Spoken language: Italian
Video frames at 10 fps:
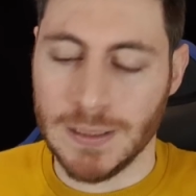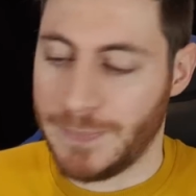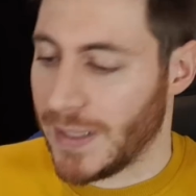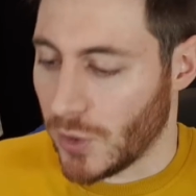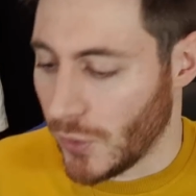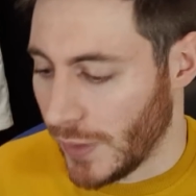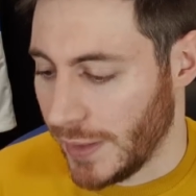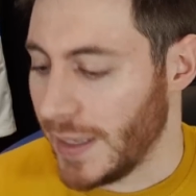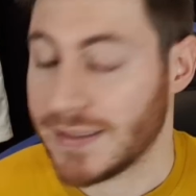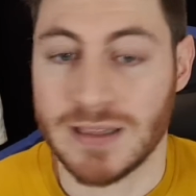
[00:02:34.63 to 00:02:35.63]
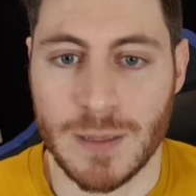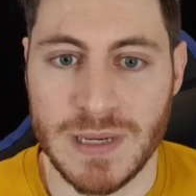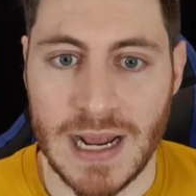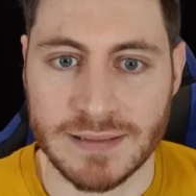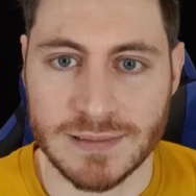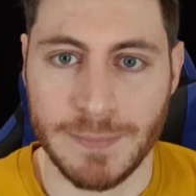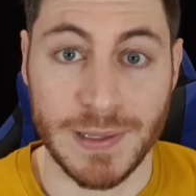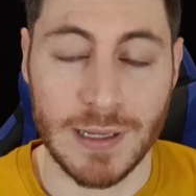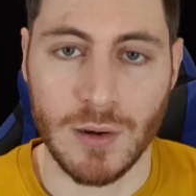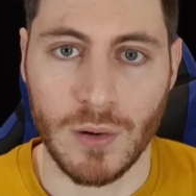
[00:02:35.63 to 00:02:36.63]
però eh, è determinante
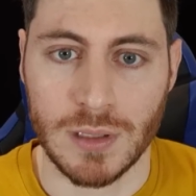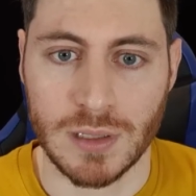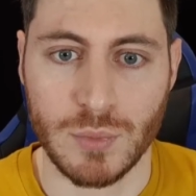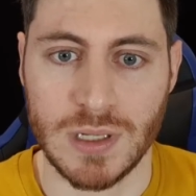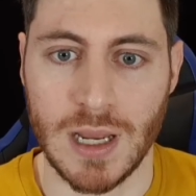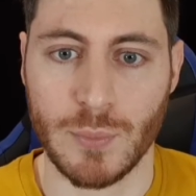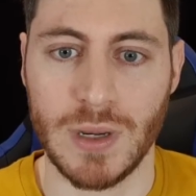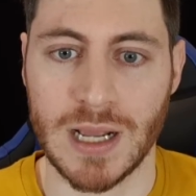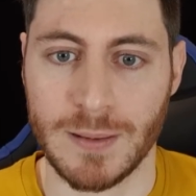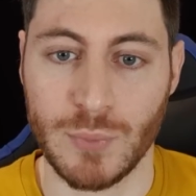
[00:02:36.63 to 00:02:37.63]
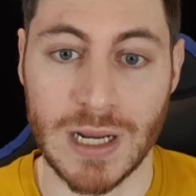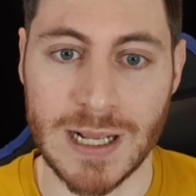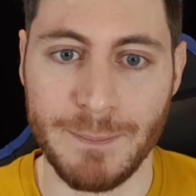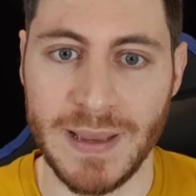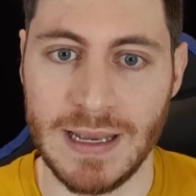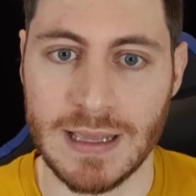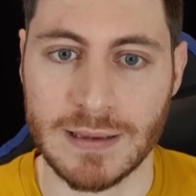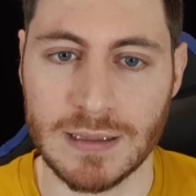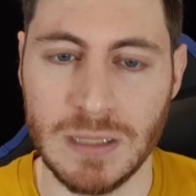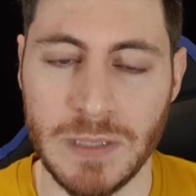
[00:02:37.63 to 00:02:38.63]
per il gol, quella, quella, quella, cappella
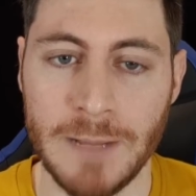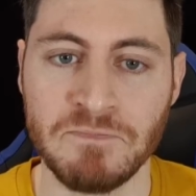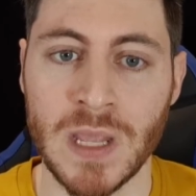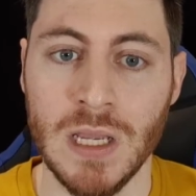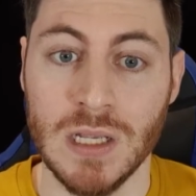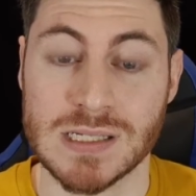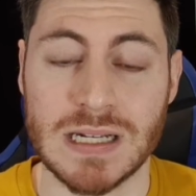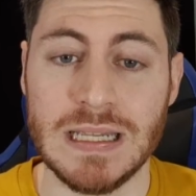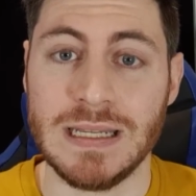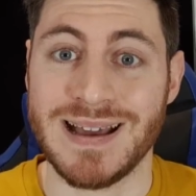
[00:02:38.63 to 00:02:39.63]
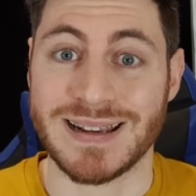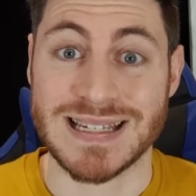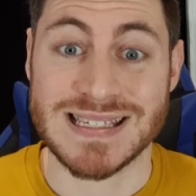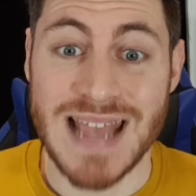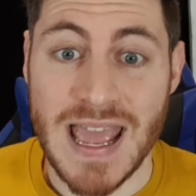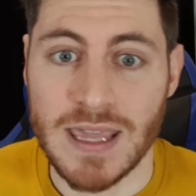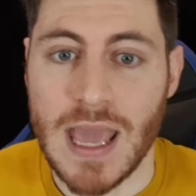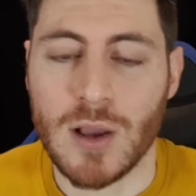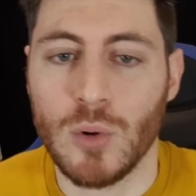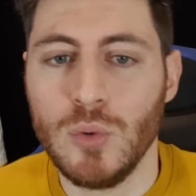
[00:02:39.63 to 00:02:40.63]
incredibile. Skriniar
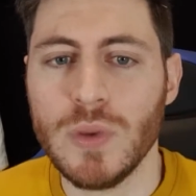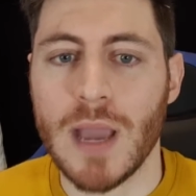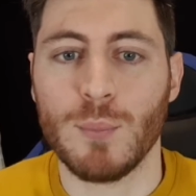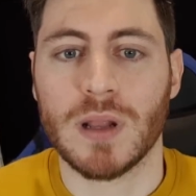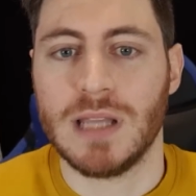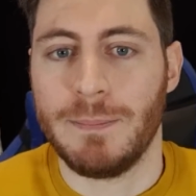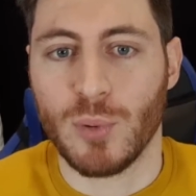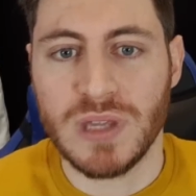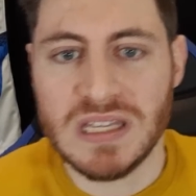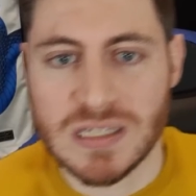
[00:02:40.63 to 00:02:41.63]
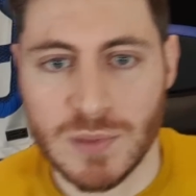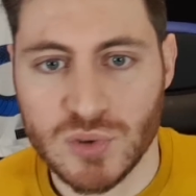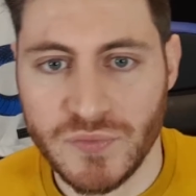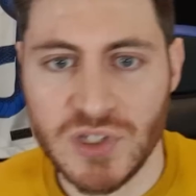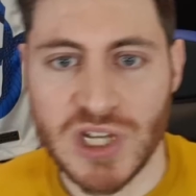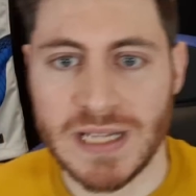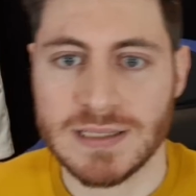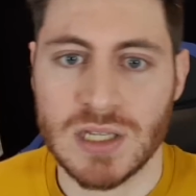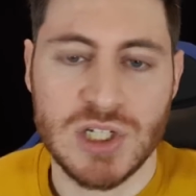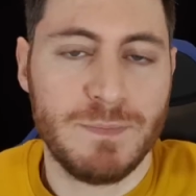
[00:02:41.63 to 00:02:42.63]
6, ecco lui è una delle pochissime
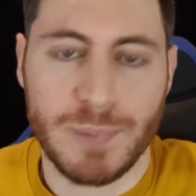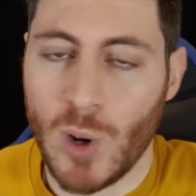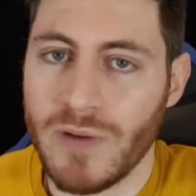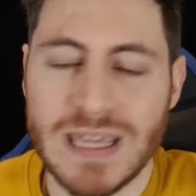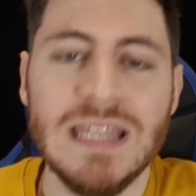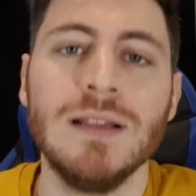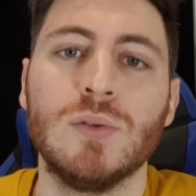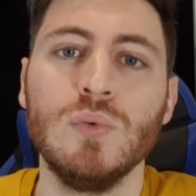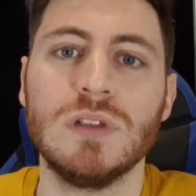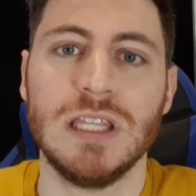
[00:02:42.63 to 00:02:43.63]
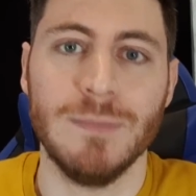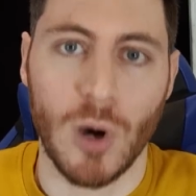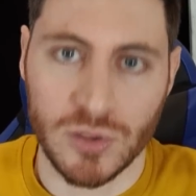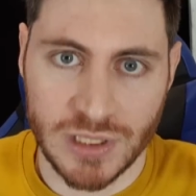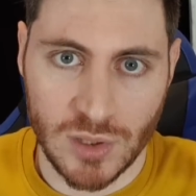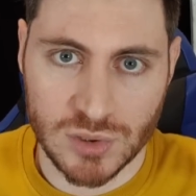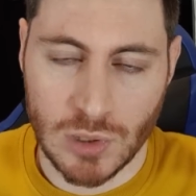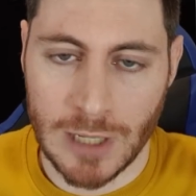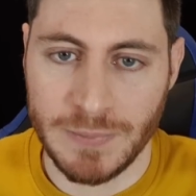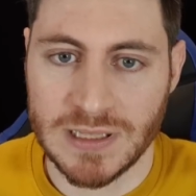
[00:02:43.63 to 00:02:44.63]
sufficienze, ci prova in tutti i modi il
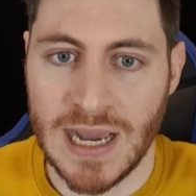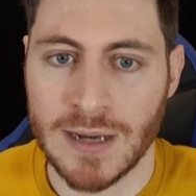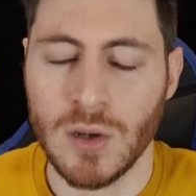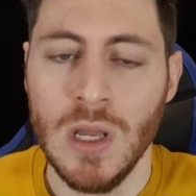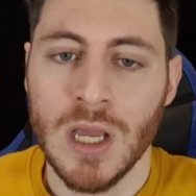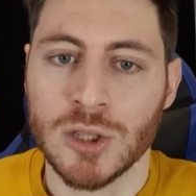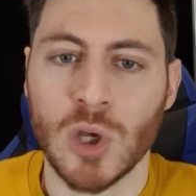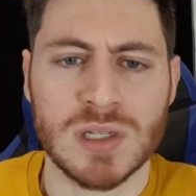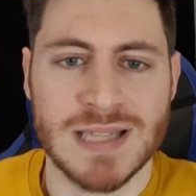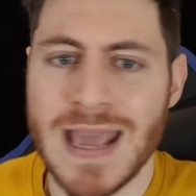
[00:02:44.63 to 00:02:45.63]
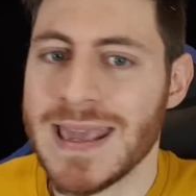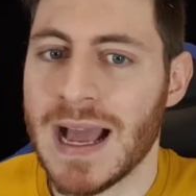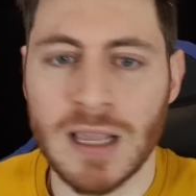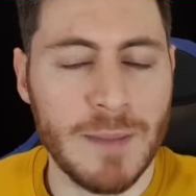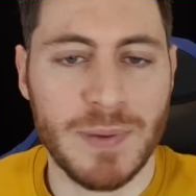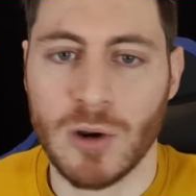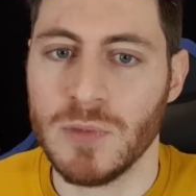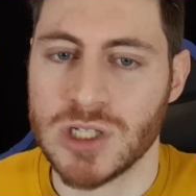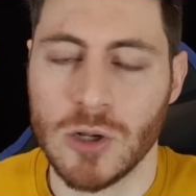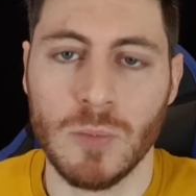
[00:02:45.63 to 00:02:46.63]
nostro capitano, do 6 anche per
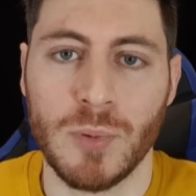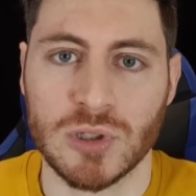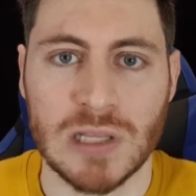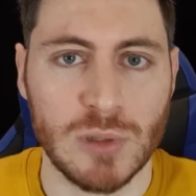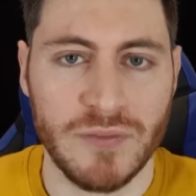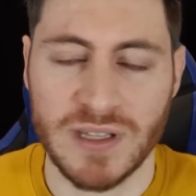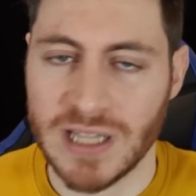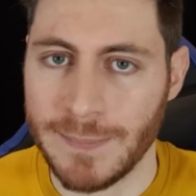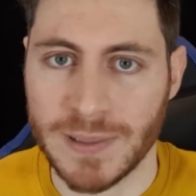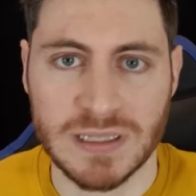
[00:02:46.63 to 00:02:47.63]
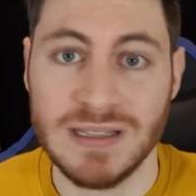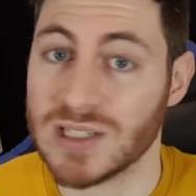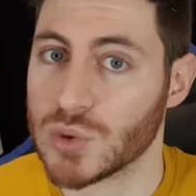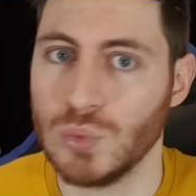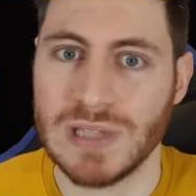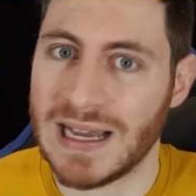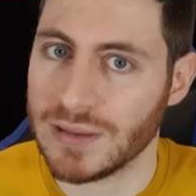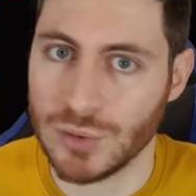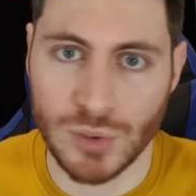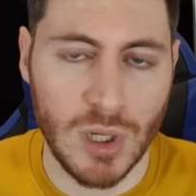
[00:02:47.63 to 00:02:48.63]
come si è comportato alla fine della partita
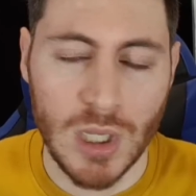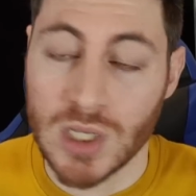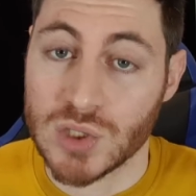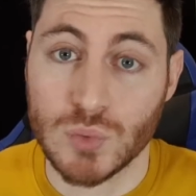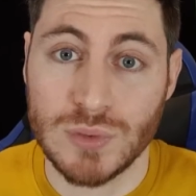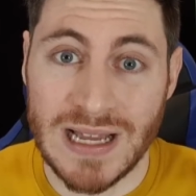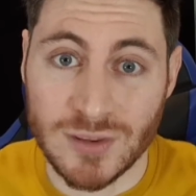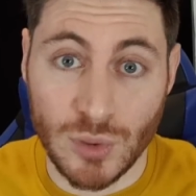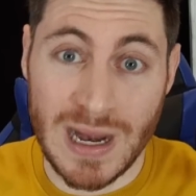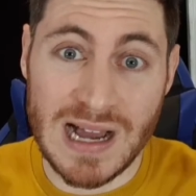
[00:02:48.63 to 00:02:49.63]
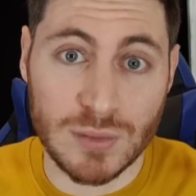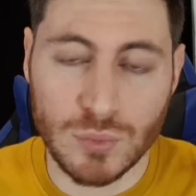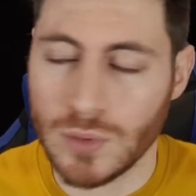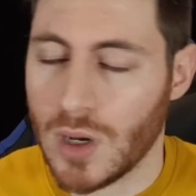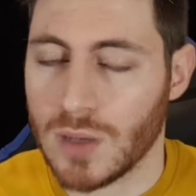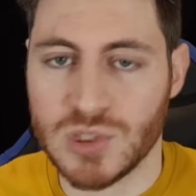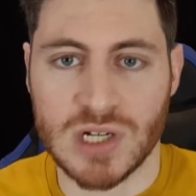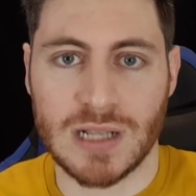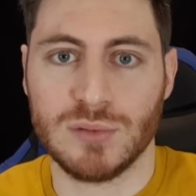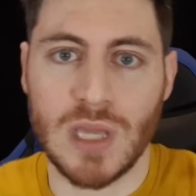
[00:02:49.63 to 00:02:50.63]
scudando, scudando Radu, no?
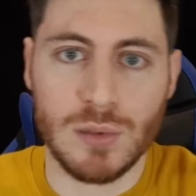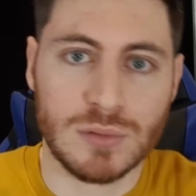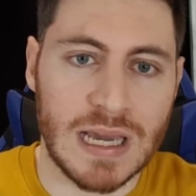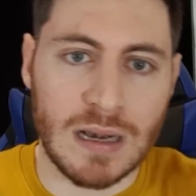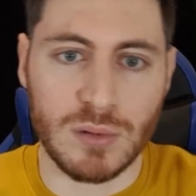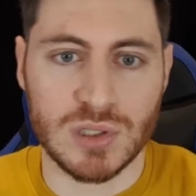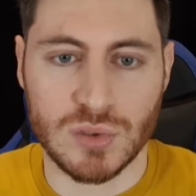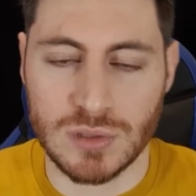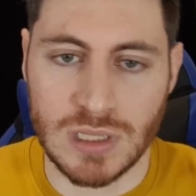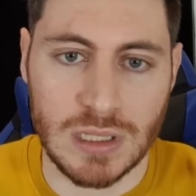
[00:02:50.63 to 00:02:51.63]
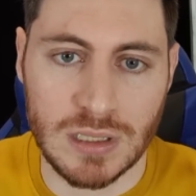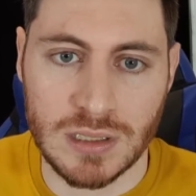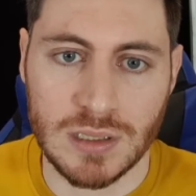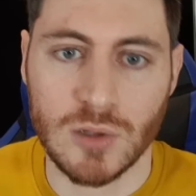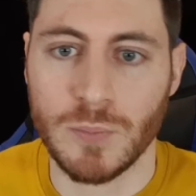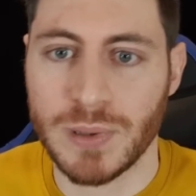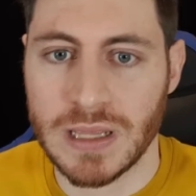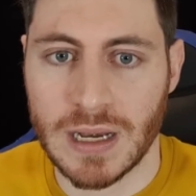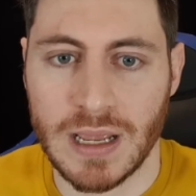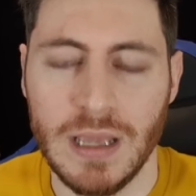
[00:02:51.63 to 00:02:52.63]
cercando di aiutarlo, di, di, di, di
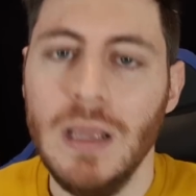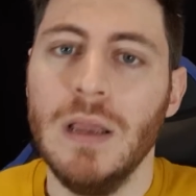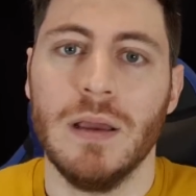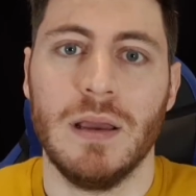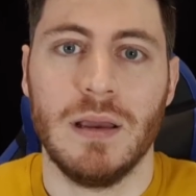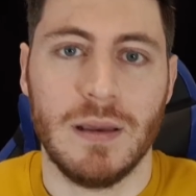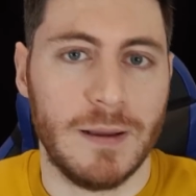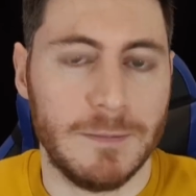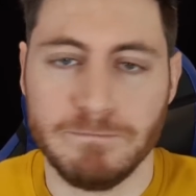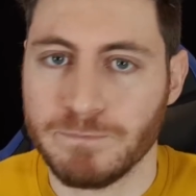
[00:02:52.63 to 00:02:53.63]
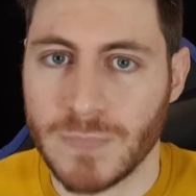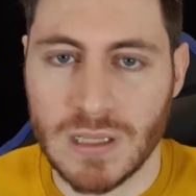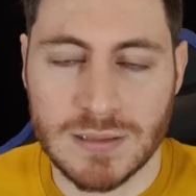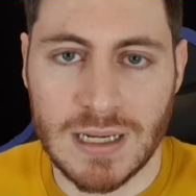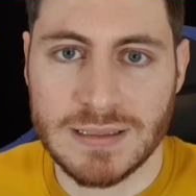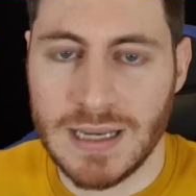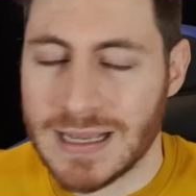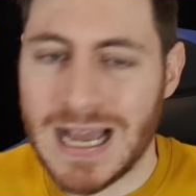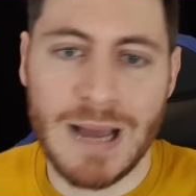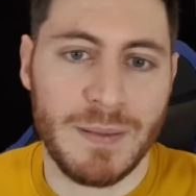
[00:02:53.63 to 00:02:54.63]
coprire ehm, dalle
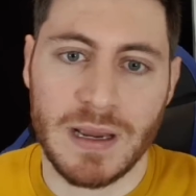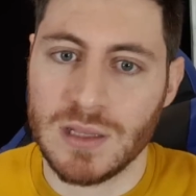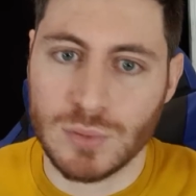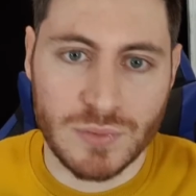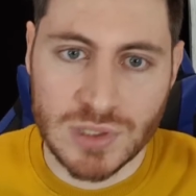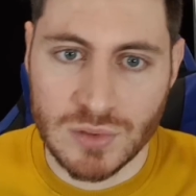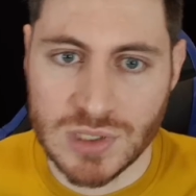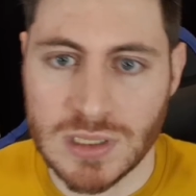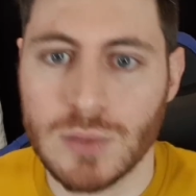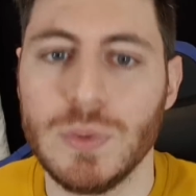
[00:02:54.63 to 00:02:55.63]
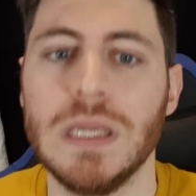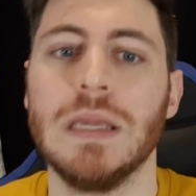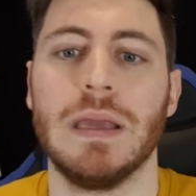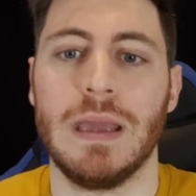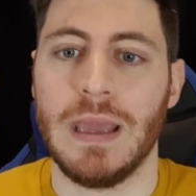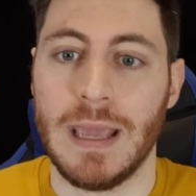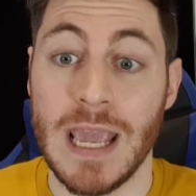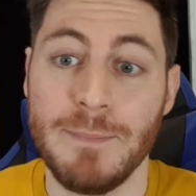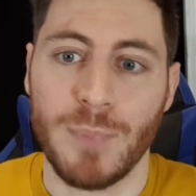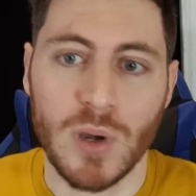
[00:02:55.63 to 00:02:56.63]
telecamere telecamere, tutte queste cosette qui
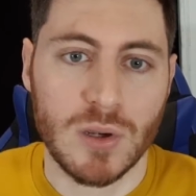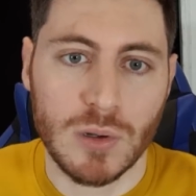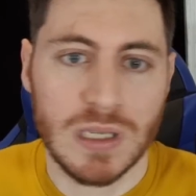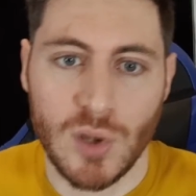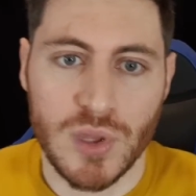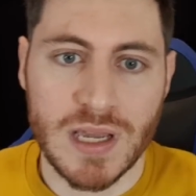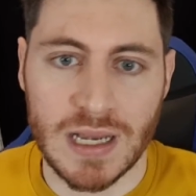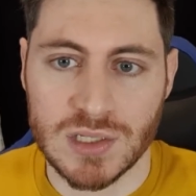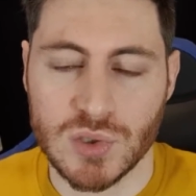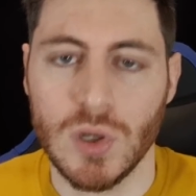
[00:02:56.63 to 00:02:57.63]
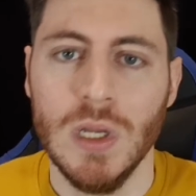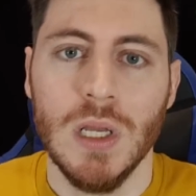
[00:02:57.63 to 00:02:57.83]
e, e poi in ogni caso